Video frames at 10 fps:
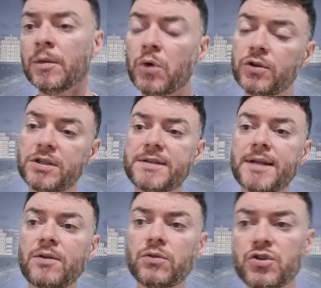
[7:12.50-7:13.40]
molti
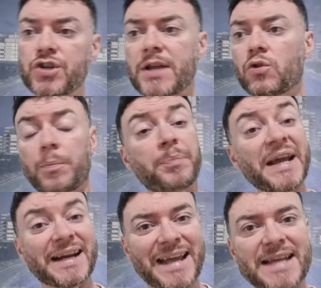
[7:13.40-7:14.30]
stanno dicendo
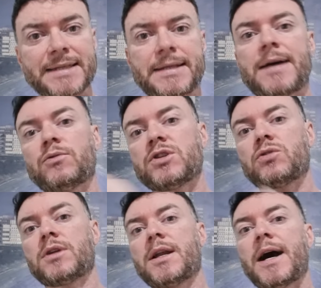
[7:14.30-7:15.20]
perché è stato
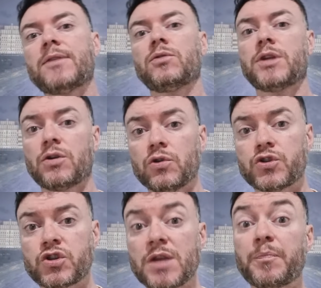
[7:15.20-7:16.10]
esonerato De
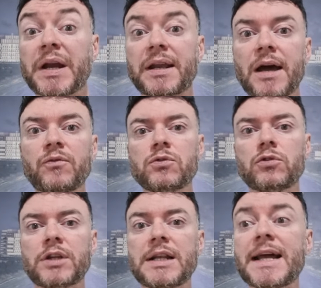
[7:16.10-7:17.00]
Rossi? Perché ha
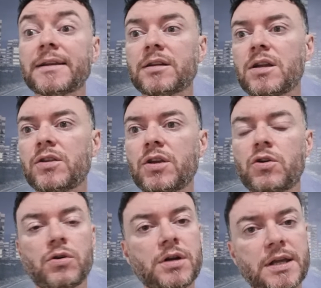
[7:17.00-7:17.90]
avuto degli attriti
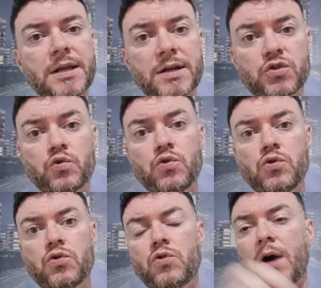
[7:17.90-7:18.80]
con Lina
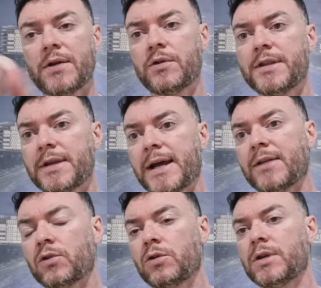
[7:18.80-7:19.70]
Sulugu. Hanno
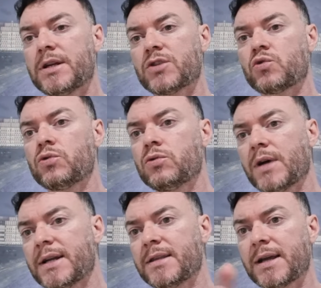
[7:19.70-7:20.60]
litigato con Lina Sulugu,
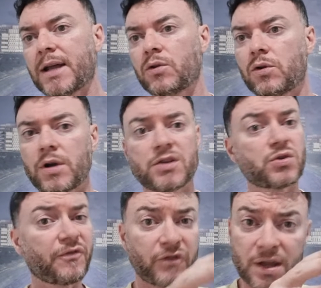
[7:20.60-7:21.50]
ha litigato con
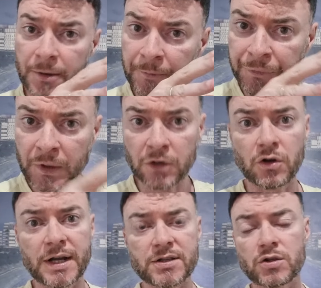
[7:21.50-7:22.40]
Ghisolfi
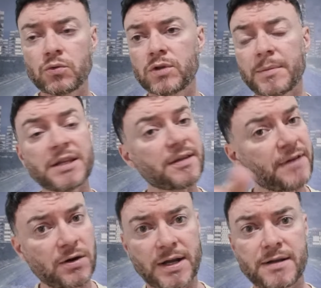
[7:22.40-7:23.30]
non è assolutamente
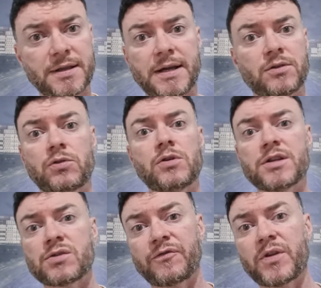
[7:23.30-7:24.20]
vero che ha litigato con
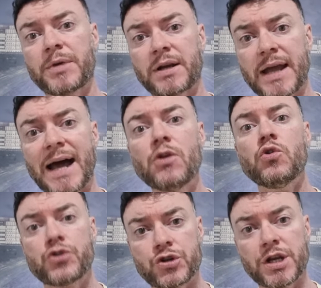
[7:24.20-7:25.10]
Ghisolfi perché
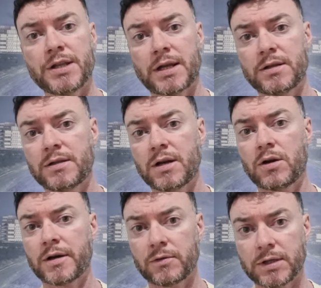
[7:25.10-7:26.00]
all'uscita di
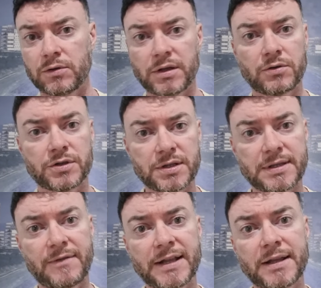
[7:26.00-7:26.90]
Trigoria, quando De Rossi
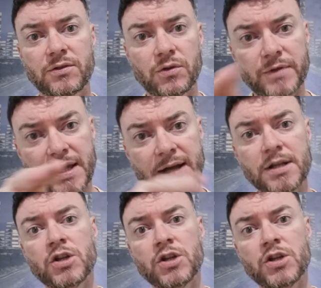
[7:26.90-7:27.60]
stava andando via,